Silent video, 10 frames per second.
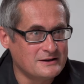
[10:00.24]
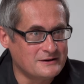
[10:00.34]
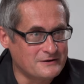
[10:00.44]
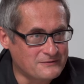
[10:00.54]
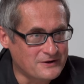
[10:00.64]

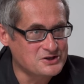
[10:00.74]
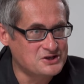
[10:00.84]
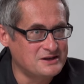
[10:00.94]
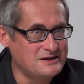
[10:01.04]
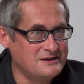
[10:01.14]
э,
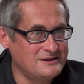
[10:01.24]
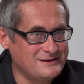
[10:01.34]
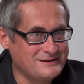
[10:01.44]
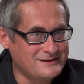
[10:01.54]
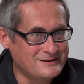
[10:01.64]

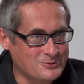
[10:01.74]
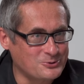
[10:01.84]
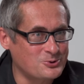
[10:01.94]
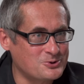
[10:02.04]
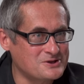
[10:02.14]
врачи,
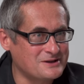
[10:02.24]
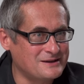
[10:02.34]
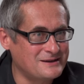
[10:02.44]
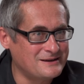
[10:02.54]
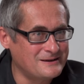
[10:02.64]

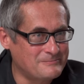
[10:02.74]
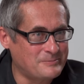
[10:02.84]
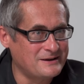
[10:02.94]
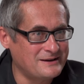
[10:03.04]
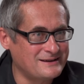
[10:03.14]
художники,
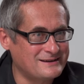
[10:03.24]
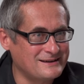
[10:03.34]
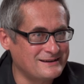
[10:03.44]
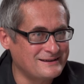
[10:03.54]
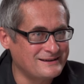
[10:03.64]

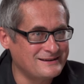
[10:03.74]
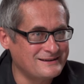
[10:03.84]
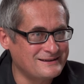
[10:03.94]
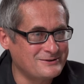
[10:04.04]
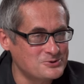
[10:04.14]

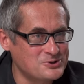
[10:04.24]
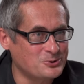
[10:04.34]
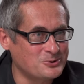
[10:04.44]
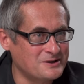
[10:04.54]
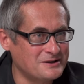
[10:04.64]
поэты,
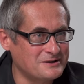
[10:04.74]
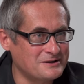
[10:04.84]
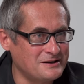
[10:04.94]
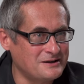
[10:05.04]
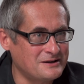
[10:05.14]
ученые,
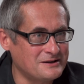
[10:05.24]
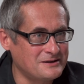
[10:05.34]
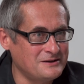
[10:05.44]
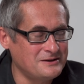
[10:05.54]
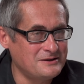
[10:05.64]
да,
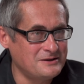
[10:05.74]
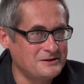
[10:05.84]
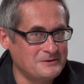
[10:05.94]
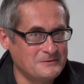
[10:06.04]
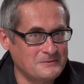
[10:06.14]

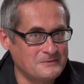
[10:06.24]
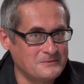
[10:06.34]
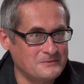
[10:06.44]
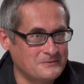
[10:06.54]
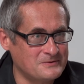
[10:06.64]
они
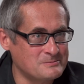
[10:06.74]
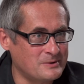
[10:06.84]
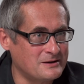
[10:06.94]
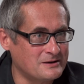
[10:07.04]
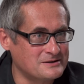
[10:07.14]
э,
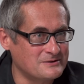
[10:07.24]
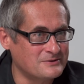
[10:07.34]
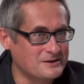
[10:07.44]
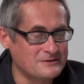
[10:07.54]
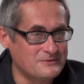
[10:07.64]
весьма
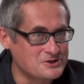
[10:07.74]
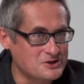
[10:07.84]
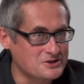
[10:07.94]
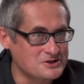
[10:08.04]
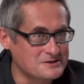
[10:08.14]
активные в
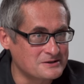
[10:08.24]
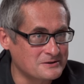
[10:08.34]
личной жизни,